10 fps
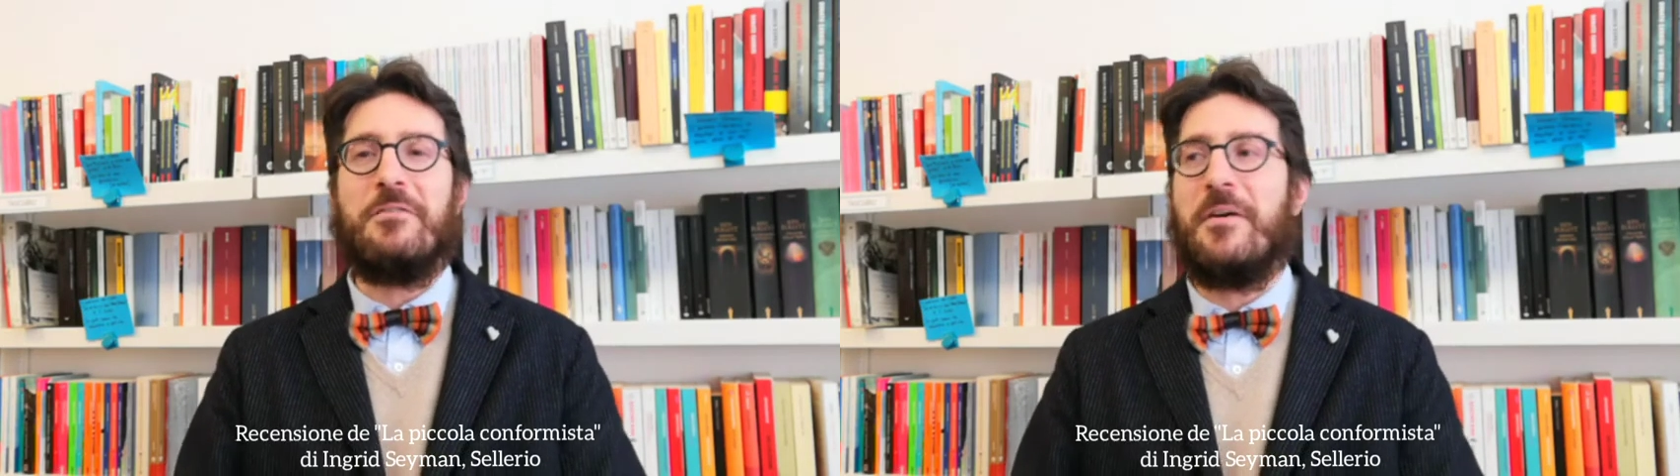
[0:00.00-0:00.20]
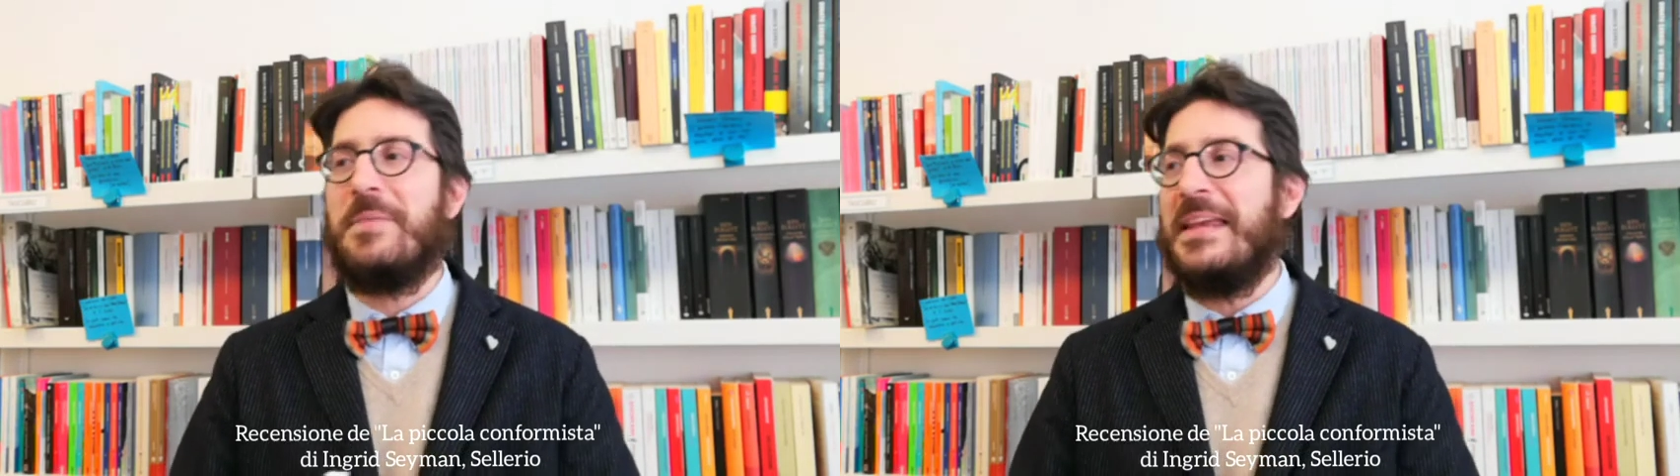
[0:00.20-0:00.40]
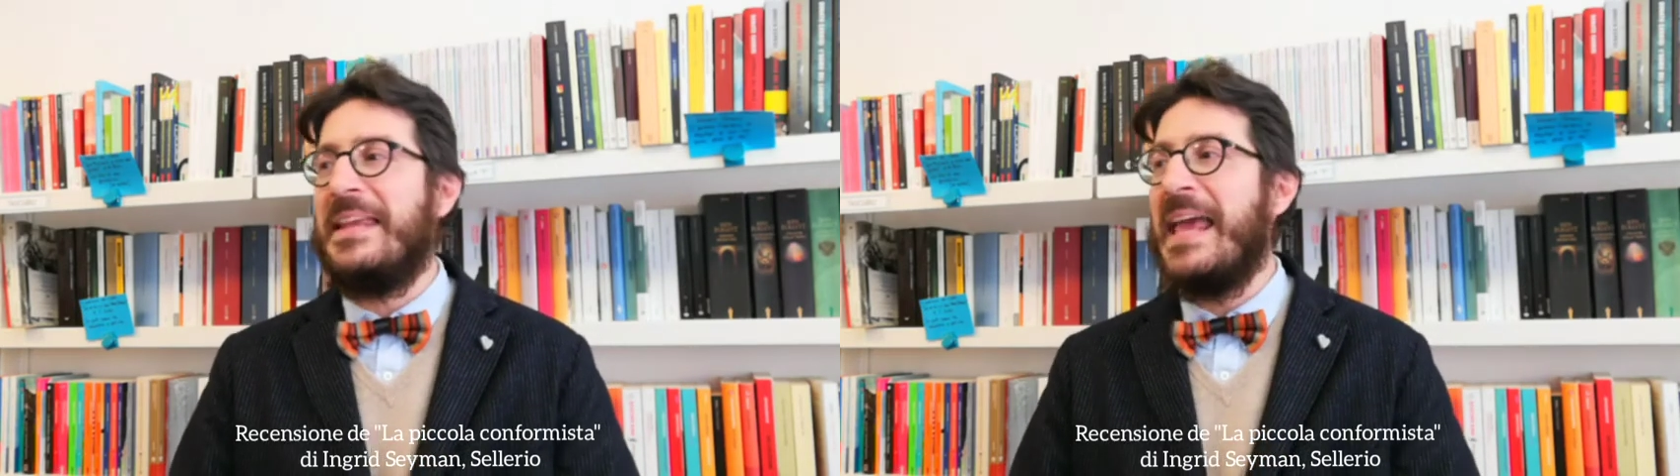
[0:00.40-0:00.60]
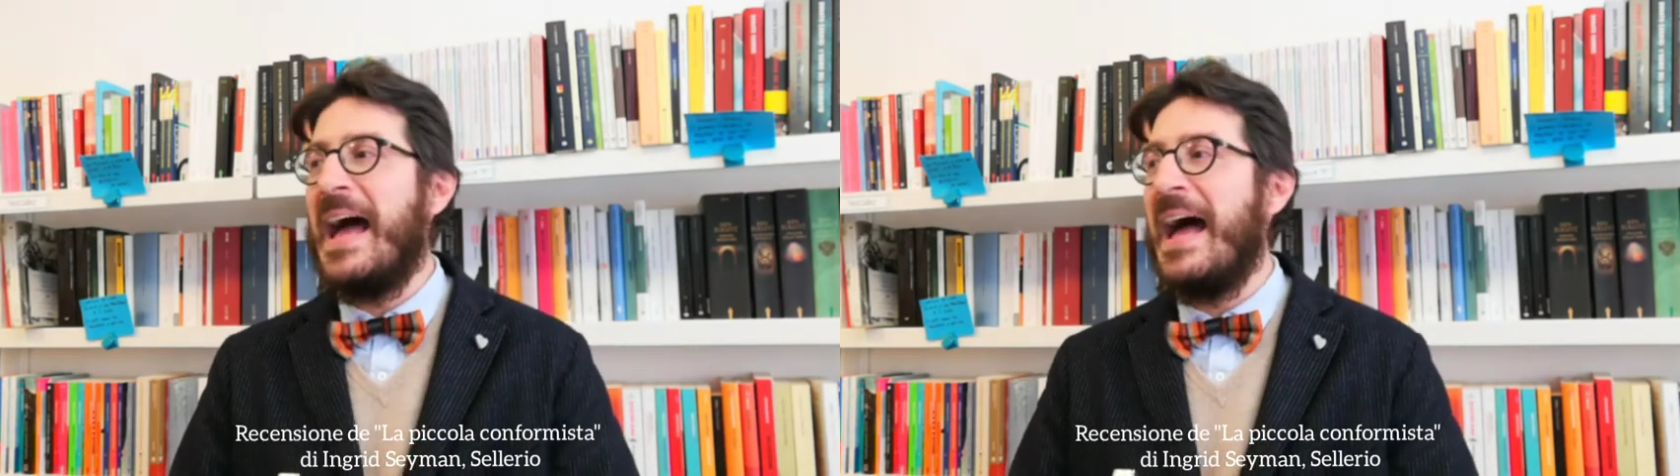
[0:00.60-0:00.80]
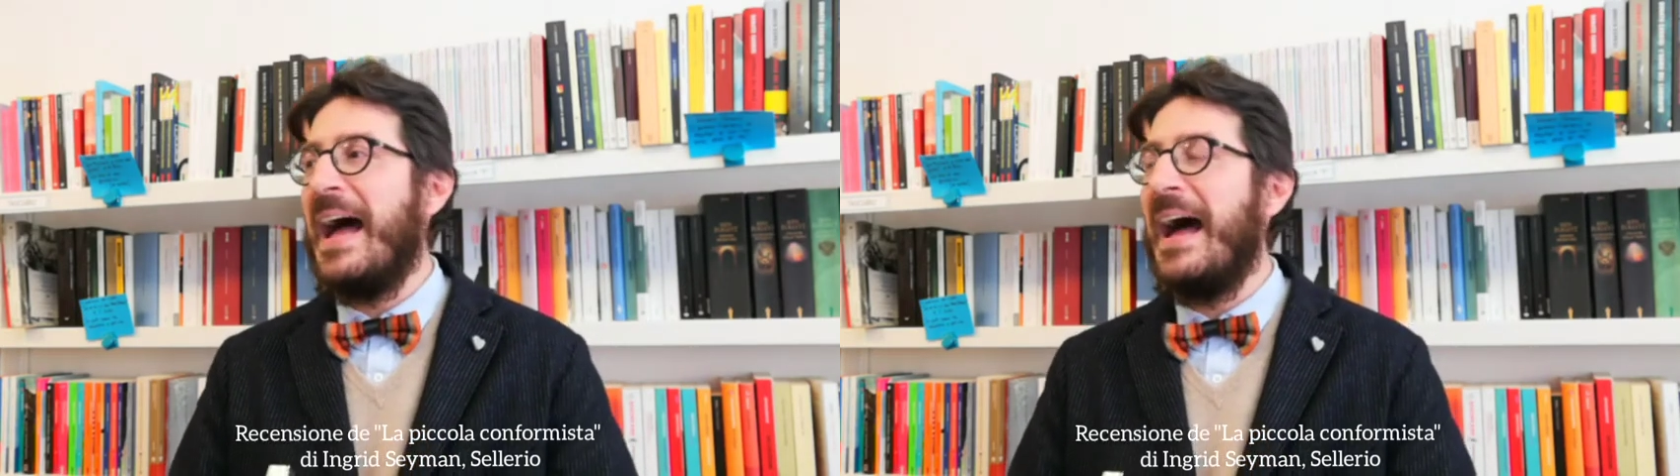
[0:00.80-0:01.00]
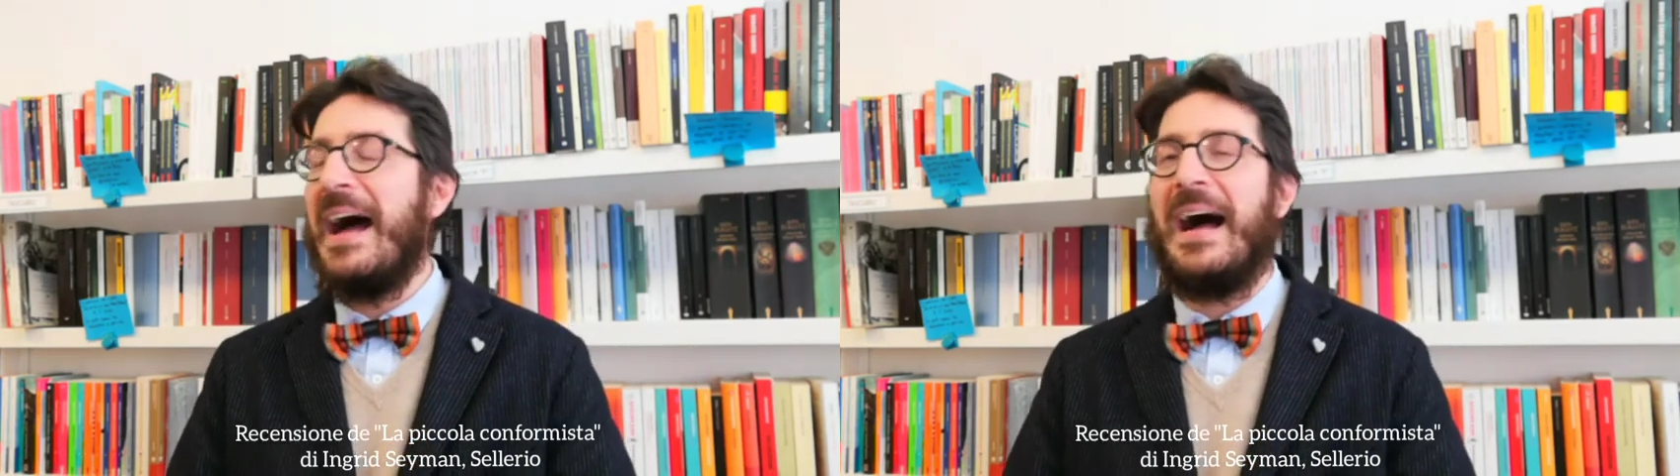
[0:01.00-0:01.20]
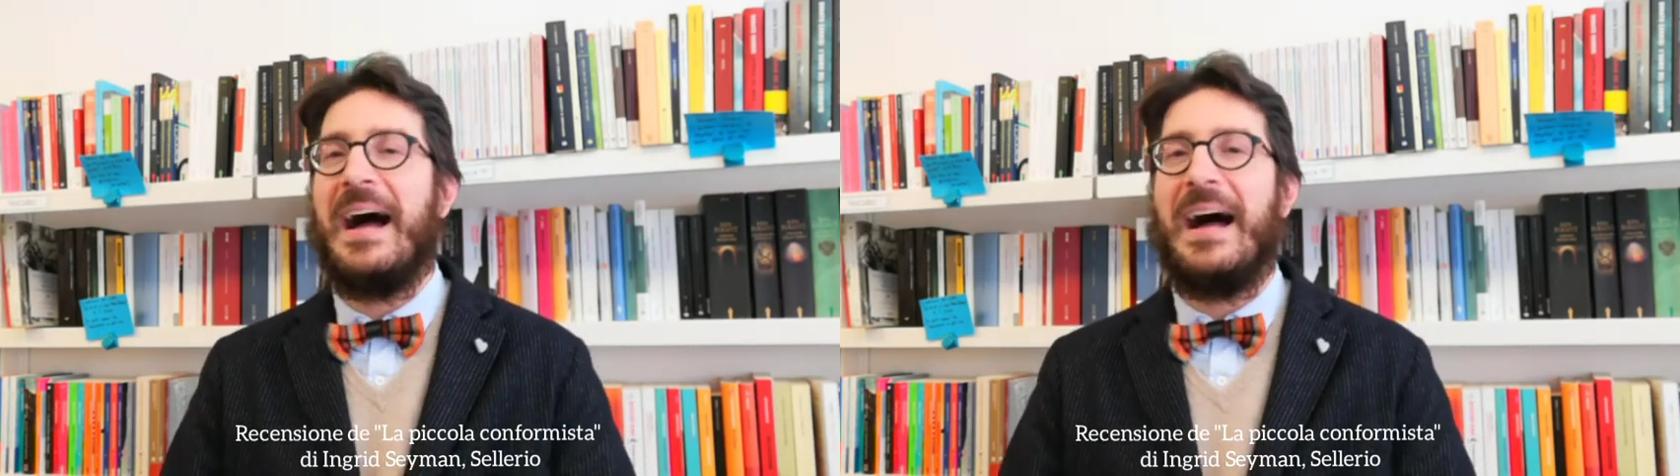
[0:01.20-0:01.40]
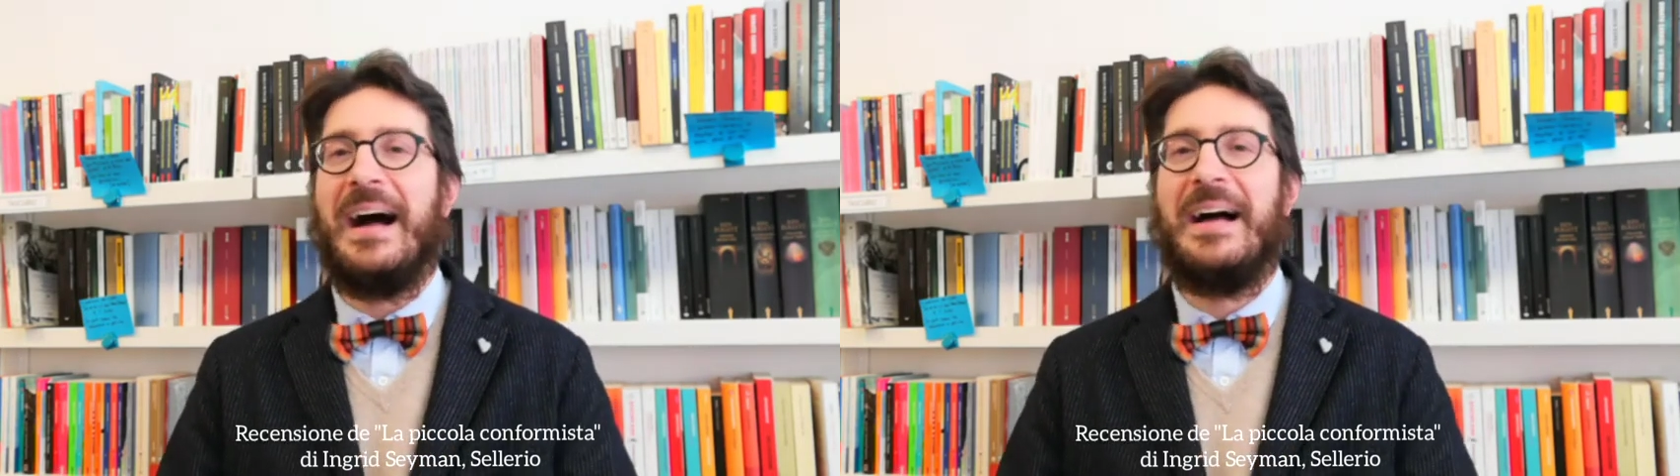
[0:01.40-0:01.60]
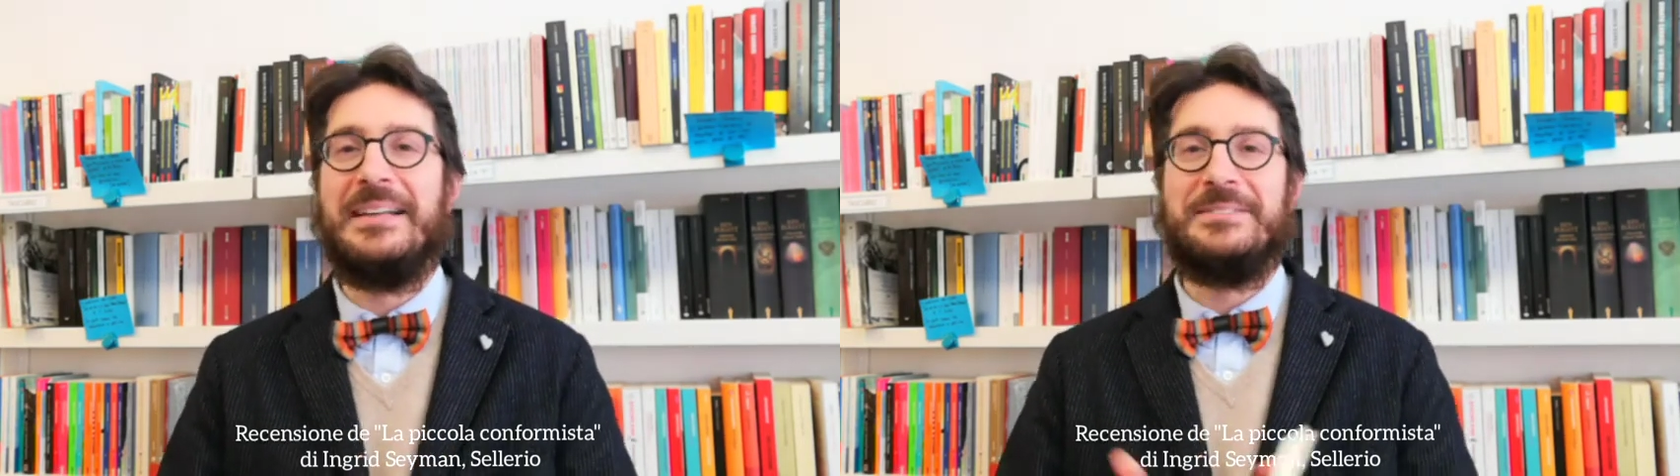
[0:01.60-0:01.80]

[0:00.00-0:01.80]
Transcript: famiglia